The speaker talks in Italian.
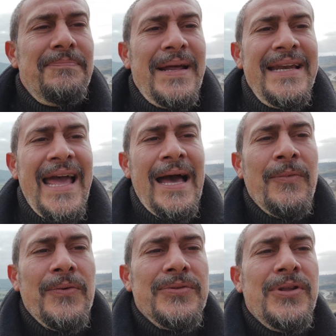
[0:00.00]

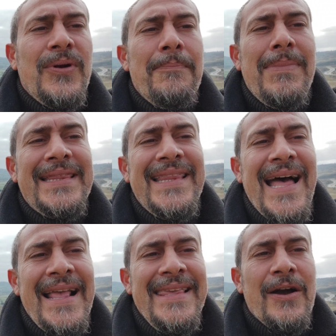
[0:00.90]
parliamo di una
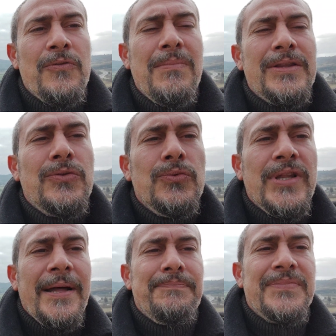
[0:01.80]
battaglia
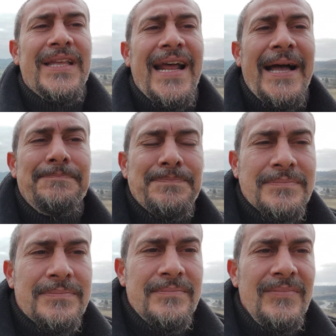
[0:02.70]
combattuta tra
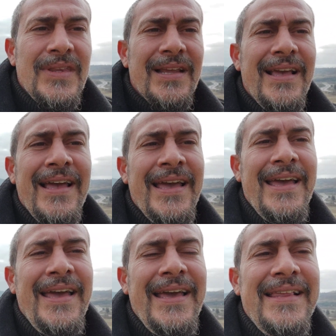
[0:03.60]

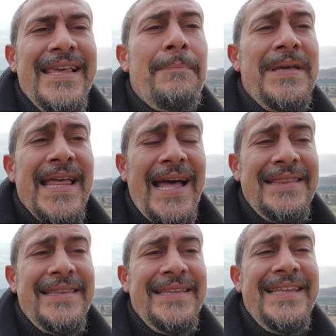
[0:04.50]
eh, gli
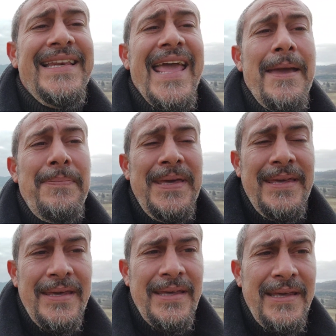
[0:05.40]
abitanti di Nepi
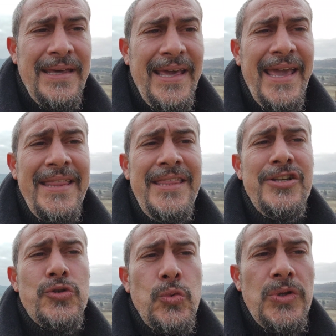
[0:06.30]
e
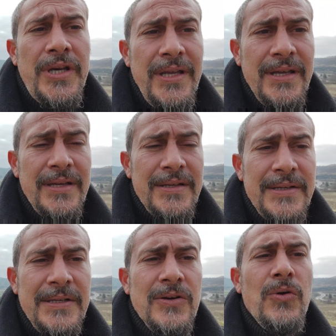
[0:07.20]
di Sutri
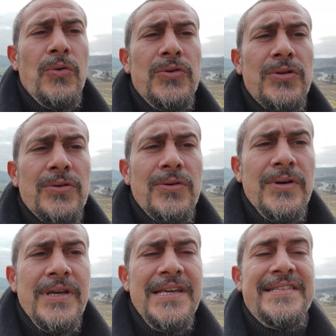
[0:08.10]
contro
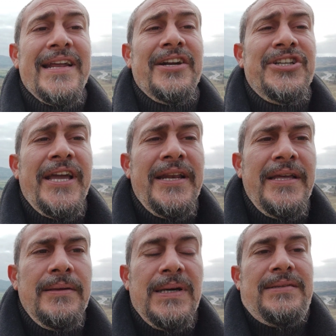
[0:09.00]
i
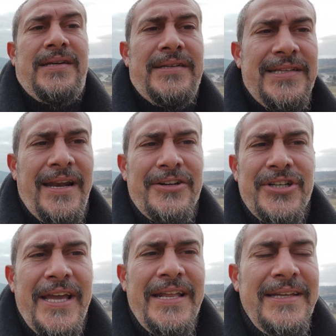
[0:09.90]
saraceni. Ma i
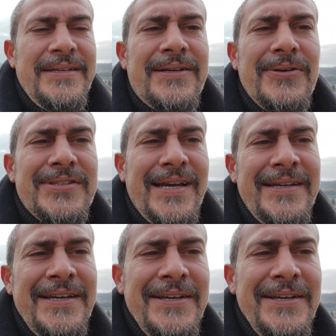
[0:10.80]
saraceni, cosa,